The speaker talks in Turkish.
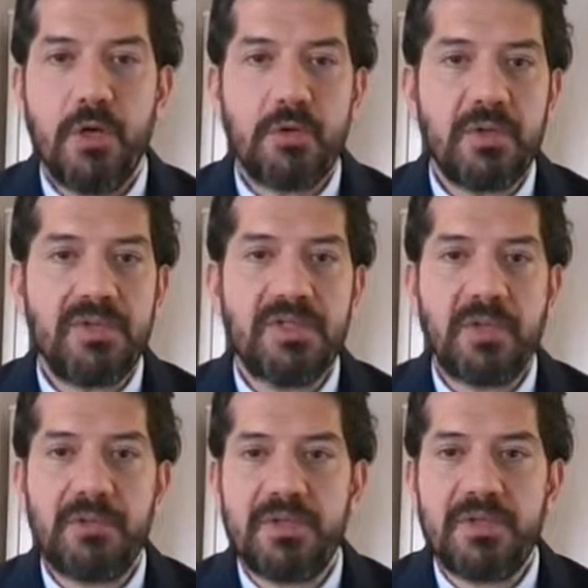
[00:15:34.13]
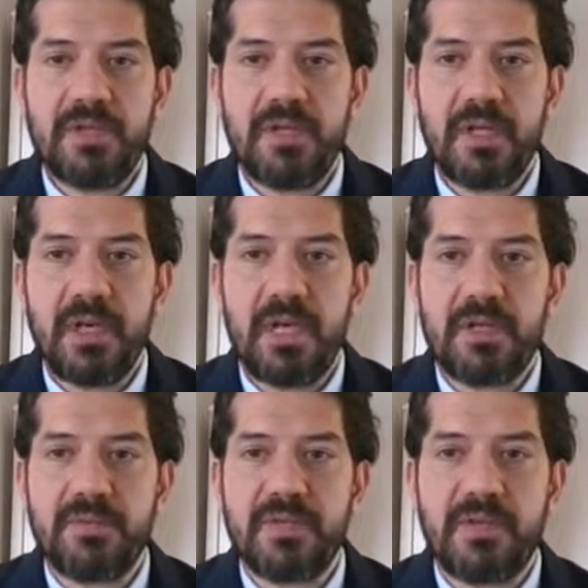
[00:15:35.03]
Dolayısıyla biz e,
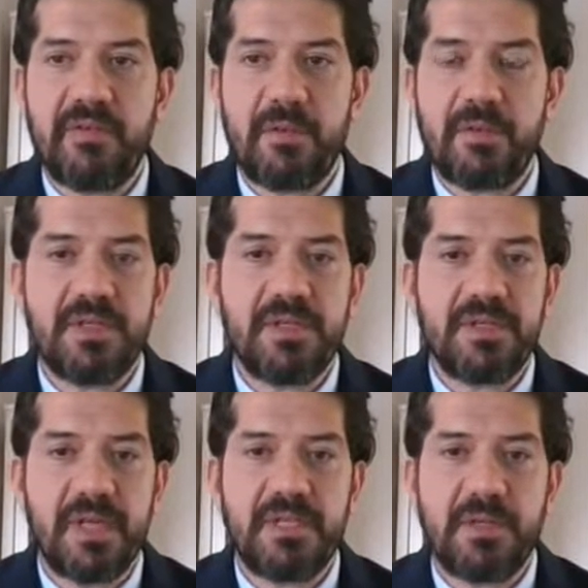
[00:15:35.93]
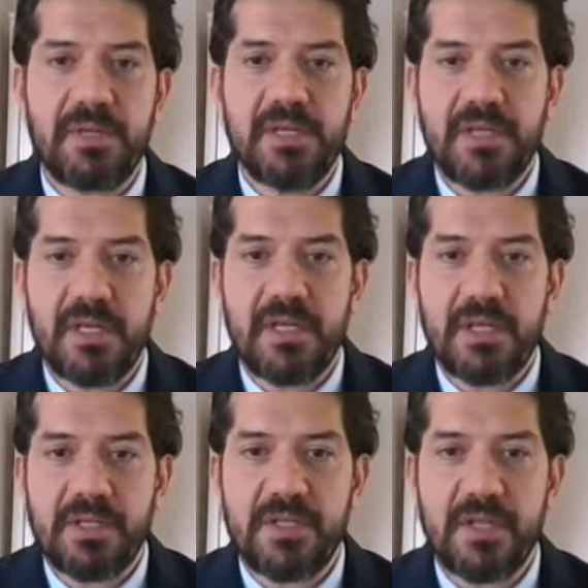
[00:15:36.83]
hayatımıza devam edeceğiz. Sadece biraz daha
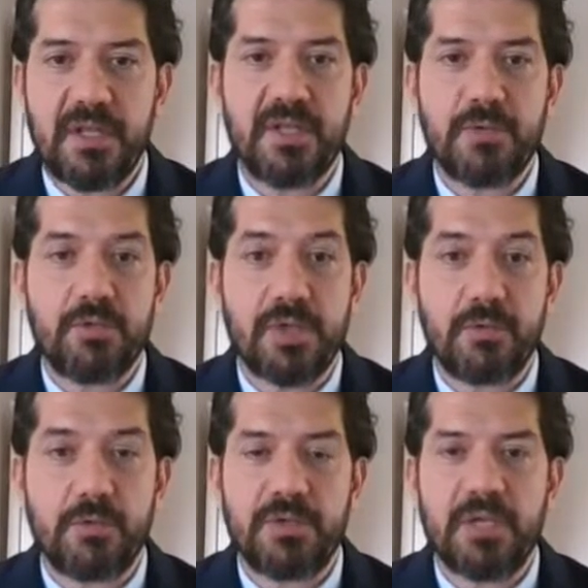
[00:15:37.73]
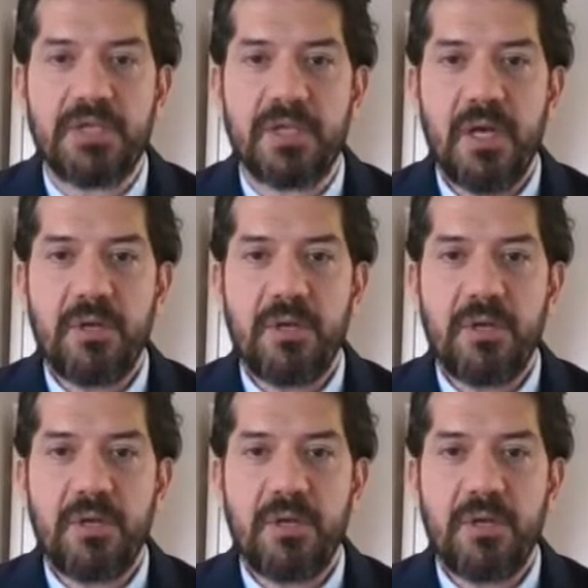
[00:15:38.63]
yaşlılardan uzak duracağız.